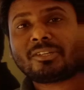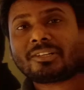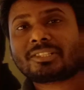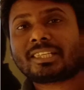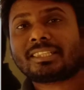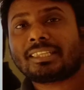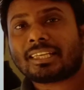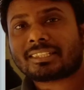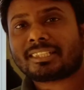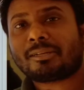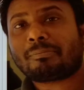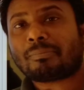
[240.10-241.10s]
ডাইঅক্সাইড
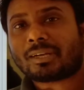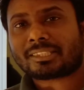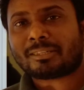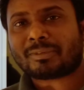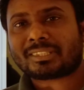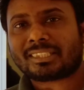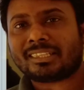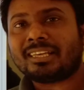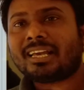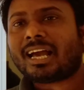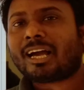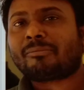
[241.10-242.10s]
গ্যাসের পাশাপাশি
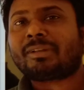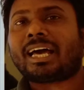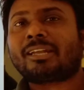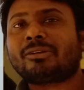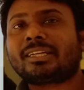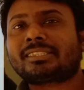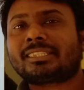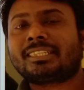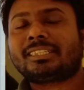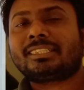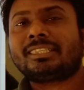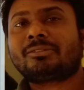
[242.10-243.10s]
আমরা আরও একটা কী
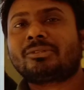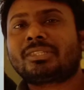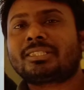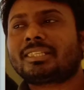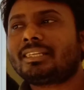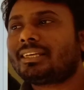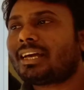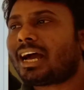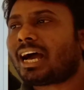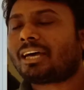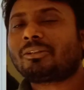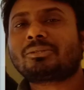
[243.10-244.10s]
কী করতেছি
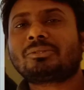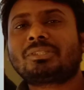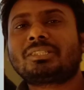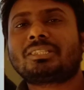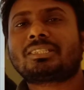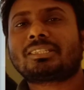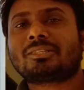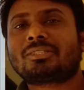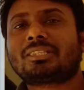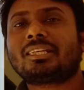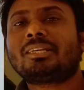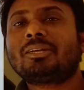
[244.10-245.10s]
আরও করতেছি সেটা হচ্ছে